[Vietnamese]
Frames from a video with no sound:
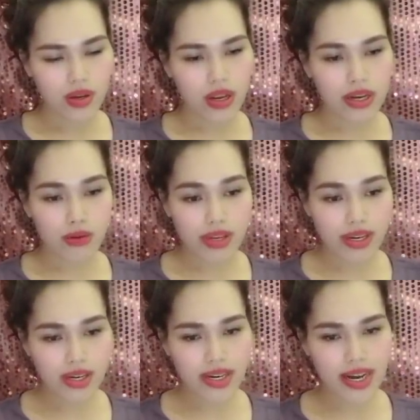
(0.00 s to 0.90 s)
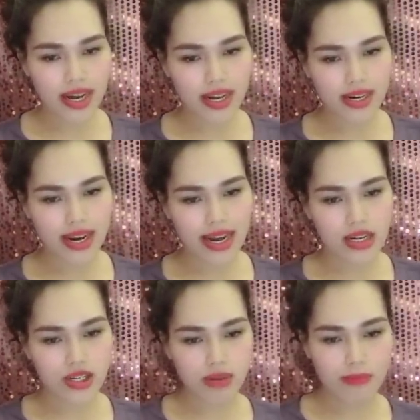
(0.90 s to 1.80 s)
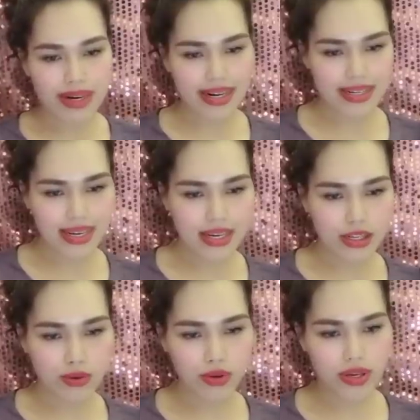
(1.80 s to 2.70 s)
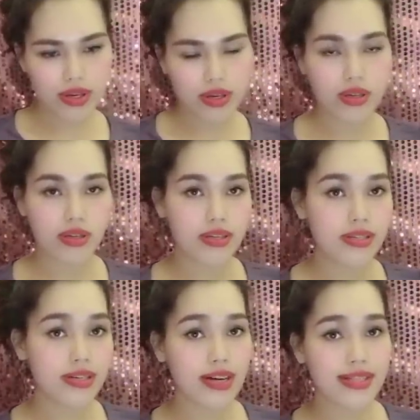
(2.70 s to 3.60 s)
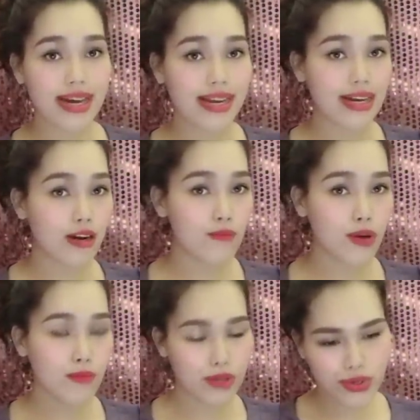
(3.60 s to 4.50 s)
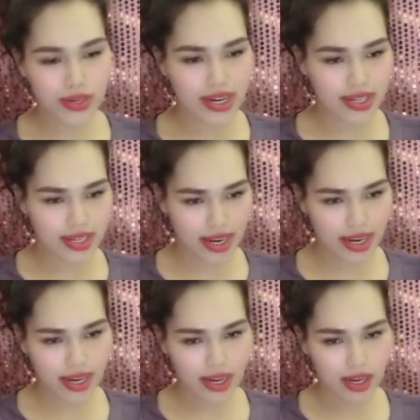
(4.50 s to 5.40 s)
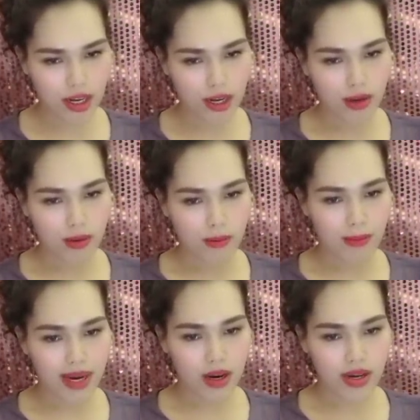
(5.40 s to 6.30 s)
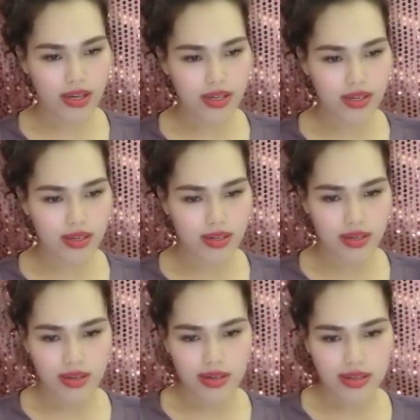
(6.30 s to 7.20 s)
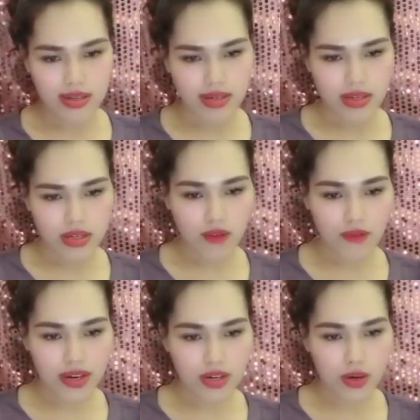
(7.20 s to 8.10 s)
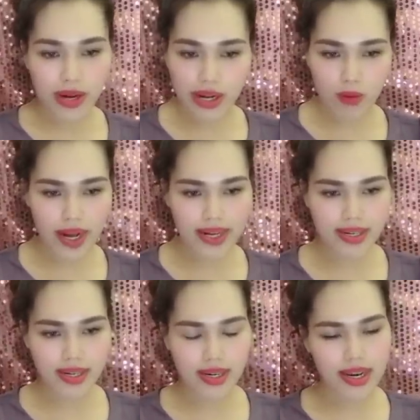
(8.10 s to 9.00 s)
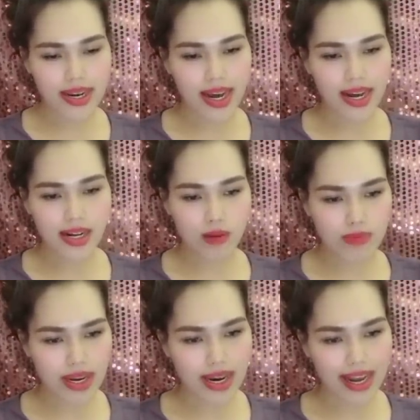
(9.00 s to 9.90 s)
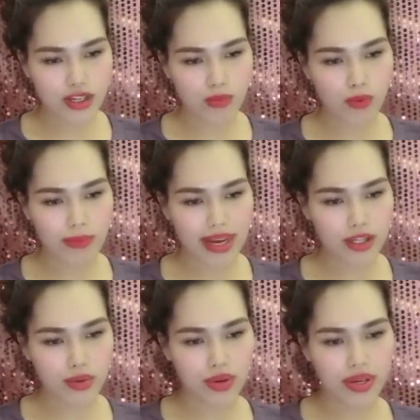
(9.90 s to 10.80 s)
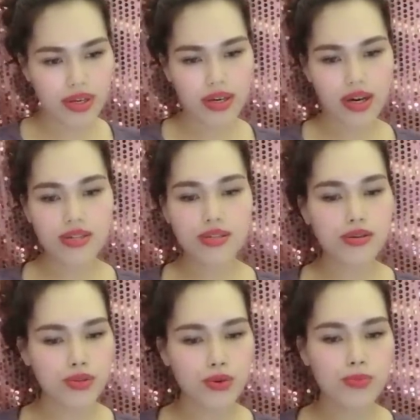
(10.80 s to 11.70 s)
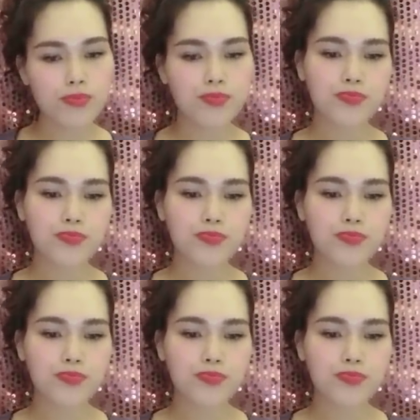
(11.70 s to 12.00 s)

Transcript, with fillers: Lần đầu tiên đến nhà lại trước mặt cả gia đình tôi, nhưng anh ta lại không có một chút e dè, mà nói có phần khoe khoang nên đã không để lại cho bố mẹ tôi ấn tượng tốt.